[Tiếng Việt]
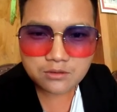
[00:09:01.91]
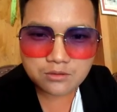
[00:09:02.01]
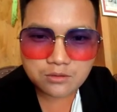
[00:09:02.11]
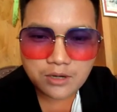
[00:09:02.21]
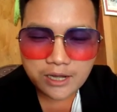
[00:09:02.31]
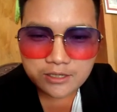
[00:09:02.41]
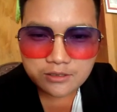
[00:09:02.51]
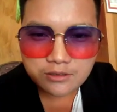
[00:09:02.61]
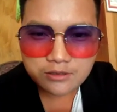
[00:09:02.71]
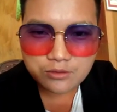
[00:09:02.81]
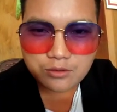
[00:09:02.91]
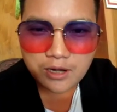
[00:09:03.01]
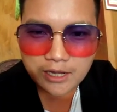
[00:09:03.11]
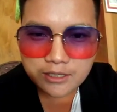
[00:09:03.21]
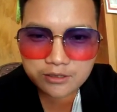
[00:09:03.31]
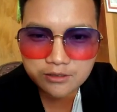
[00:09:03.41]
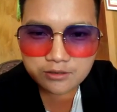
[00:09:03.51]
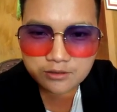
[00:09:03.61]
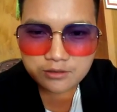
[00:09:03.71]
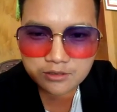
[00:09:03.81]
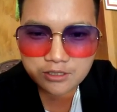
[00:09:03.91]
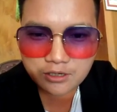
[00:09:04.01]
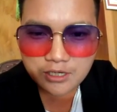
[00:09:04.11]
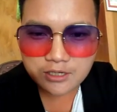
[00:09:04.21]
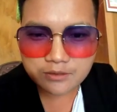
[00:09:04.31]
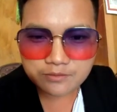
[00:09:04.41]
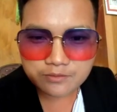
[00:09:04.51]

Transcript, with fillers: cú hai cú hai đi nó nè